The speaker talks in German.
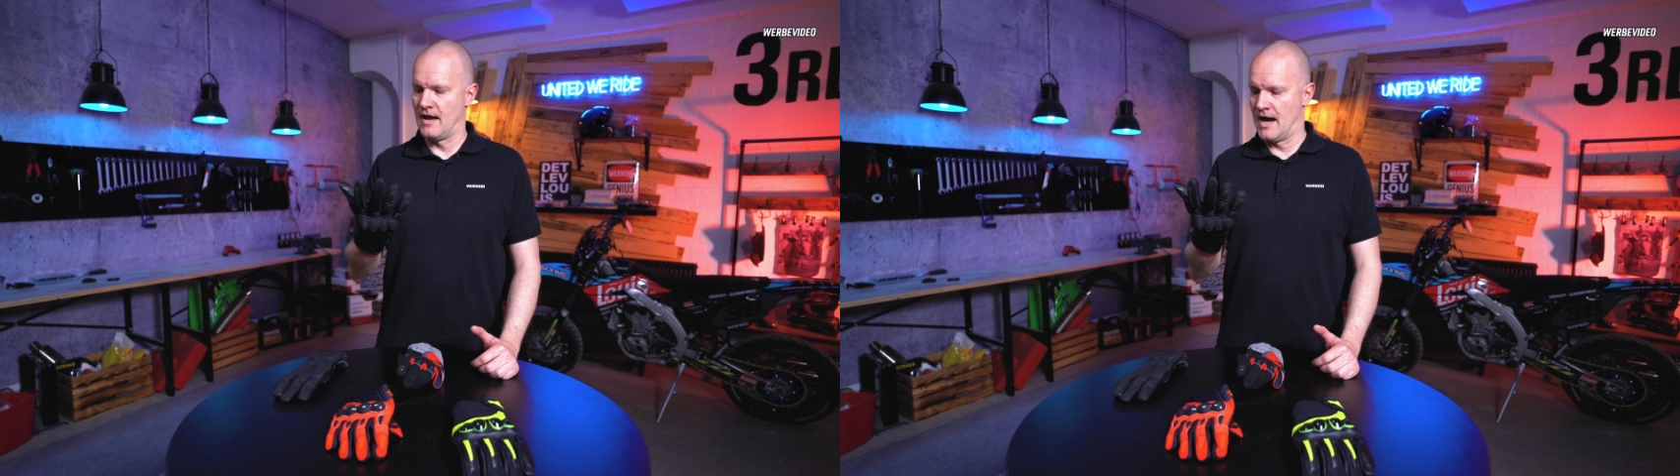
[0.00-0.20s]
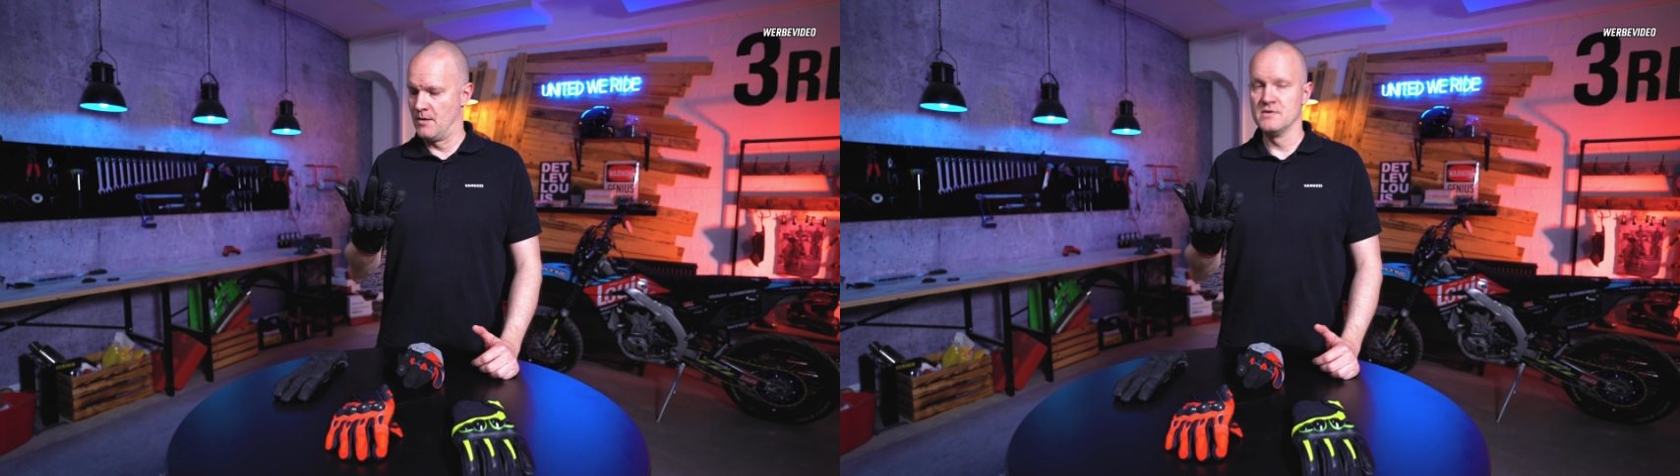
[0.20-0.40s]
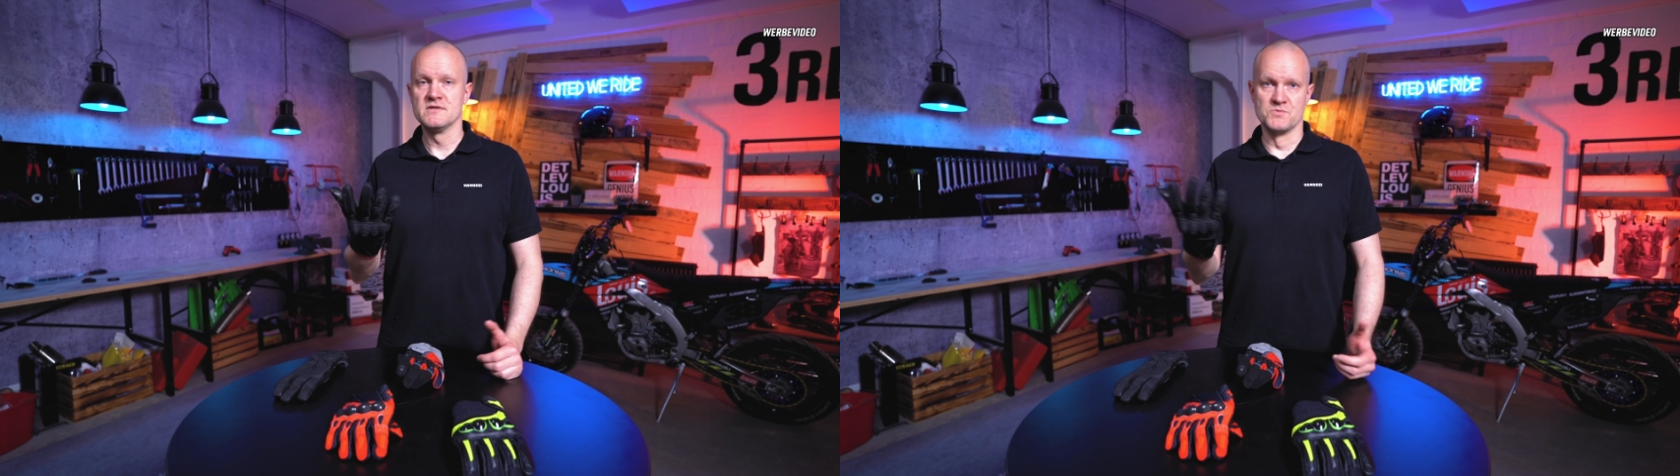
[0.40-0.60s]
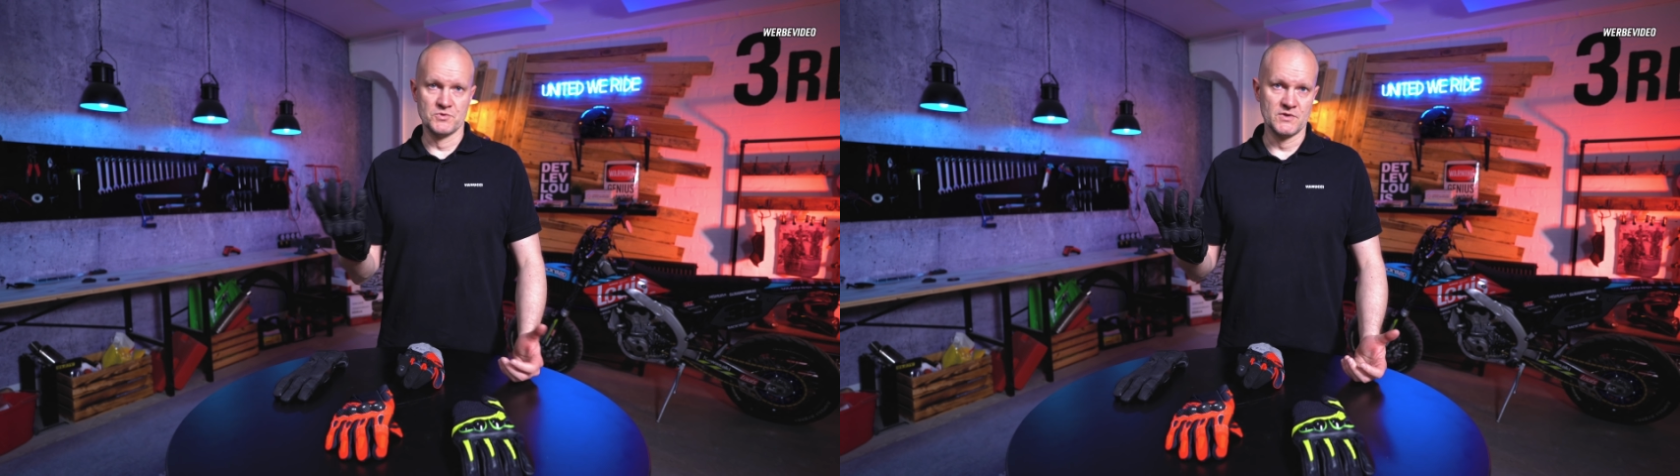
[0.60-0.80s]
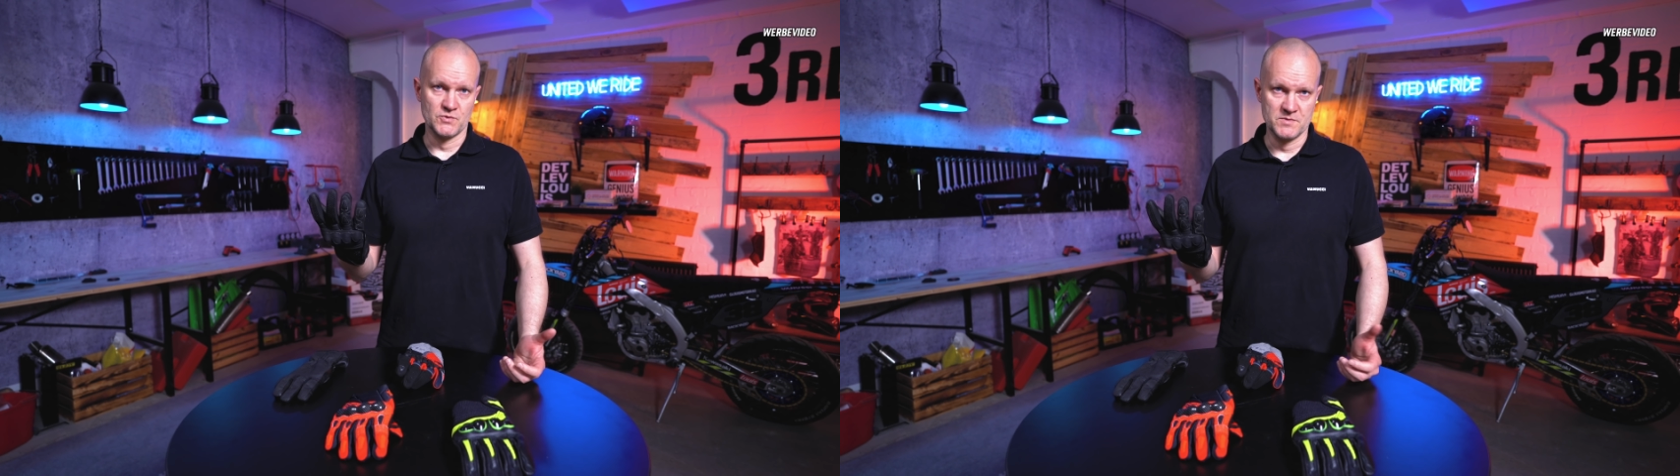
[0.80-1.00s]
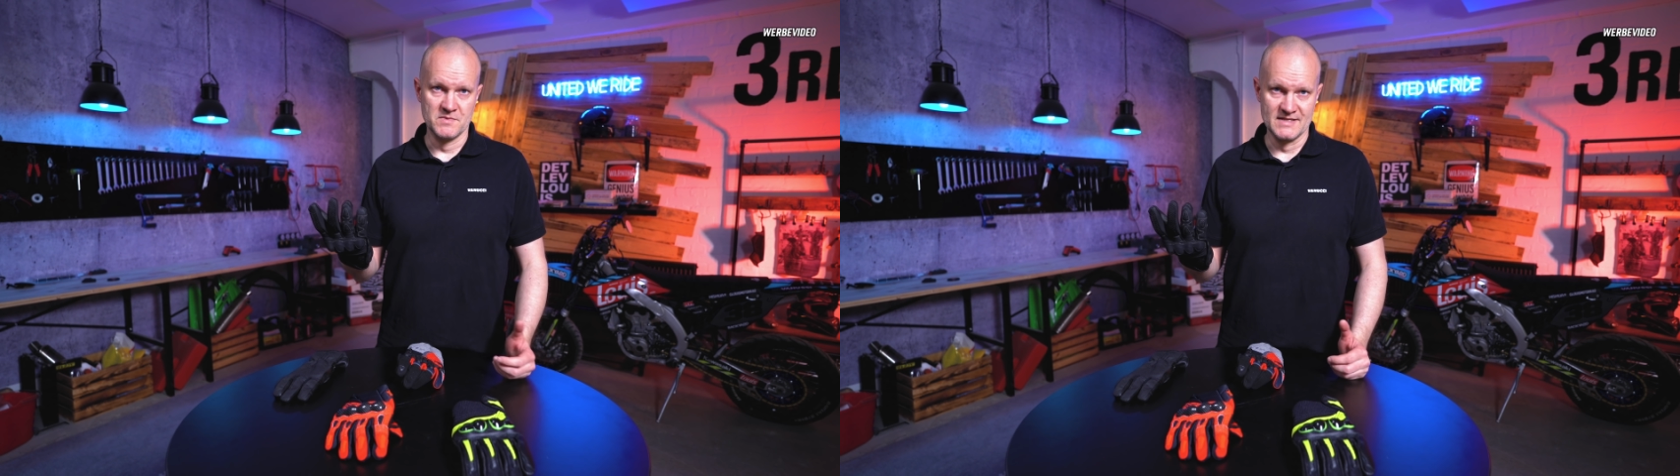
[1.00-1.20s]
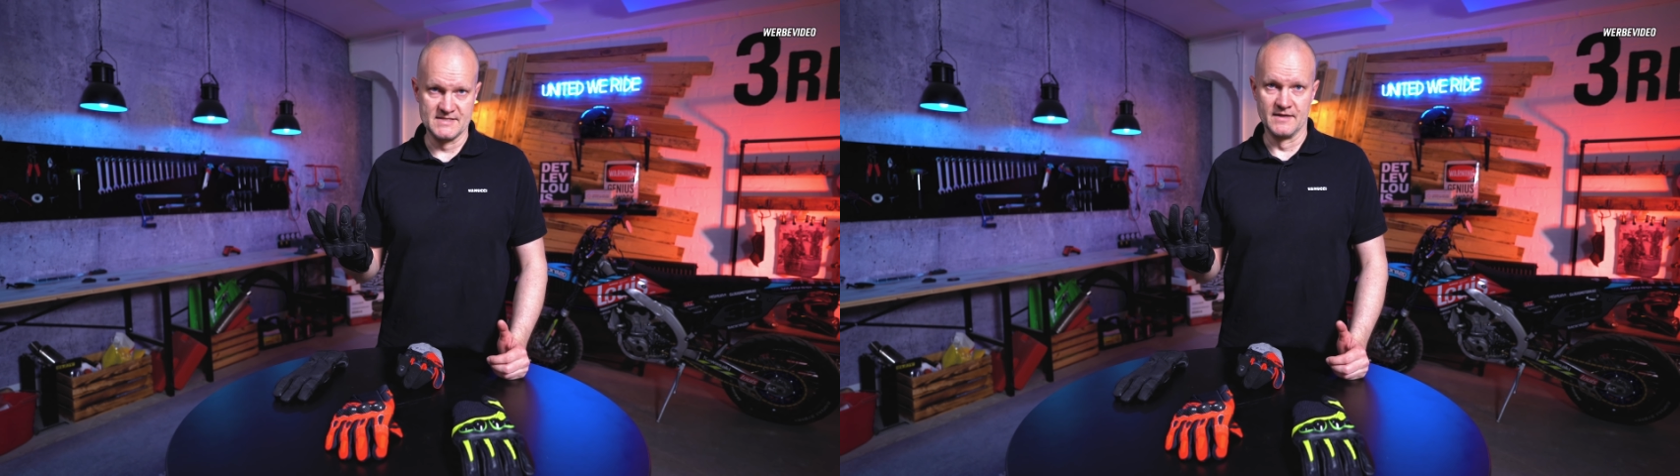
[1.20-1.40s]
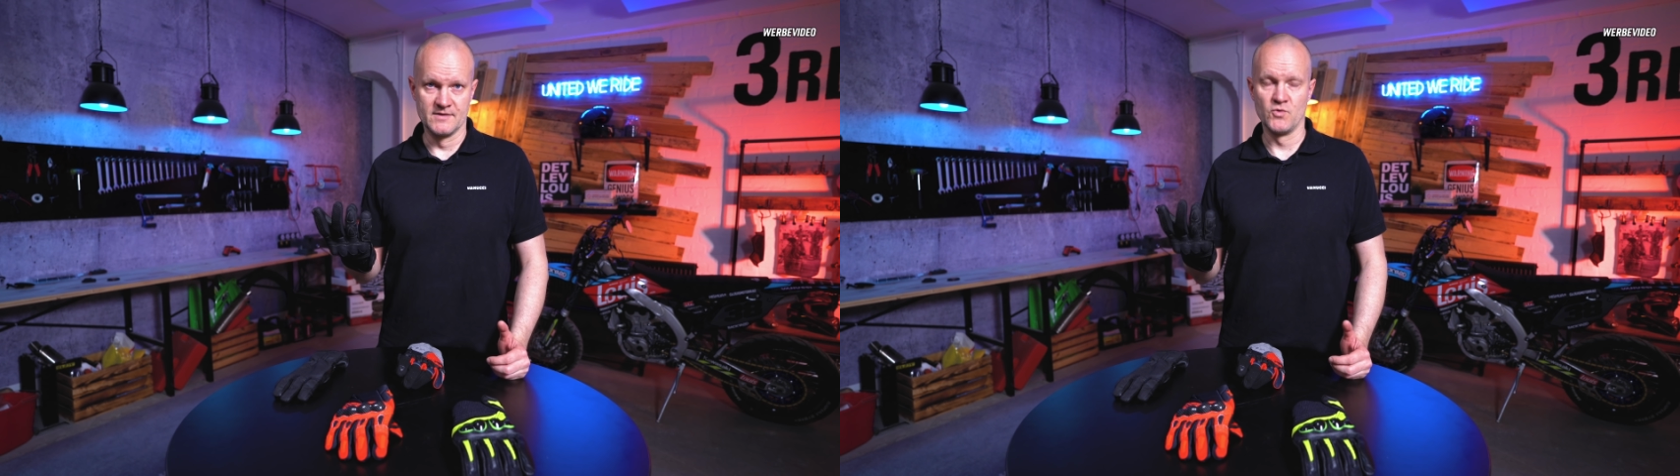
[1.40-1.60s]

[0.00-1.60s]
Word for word: Aber es wird natürlich mit der Zeit